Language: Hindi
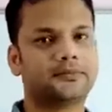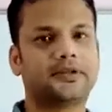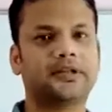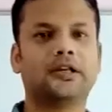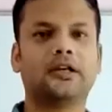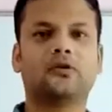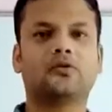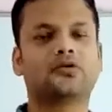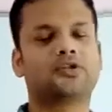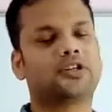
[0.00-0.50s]

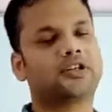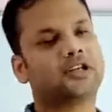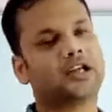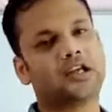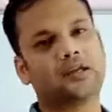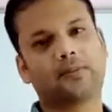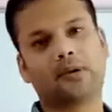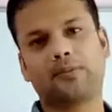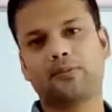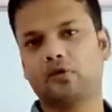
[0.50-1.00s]
ठीक है उसकी
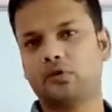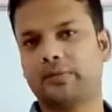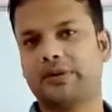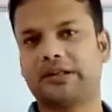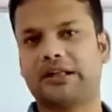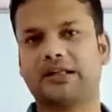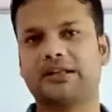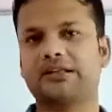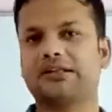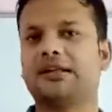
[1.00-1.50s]
टाइम आपको
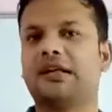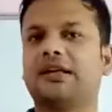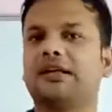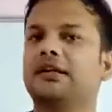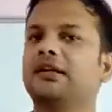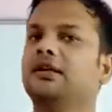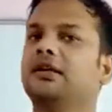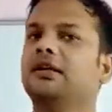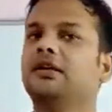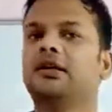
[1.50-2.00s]
बता दी
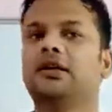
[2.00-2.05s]
जाएगी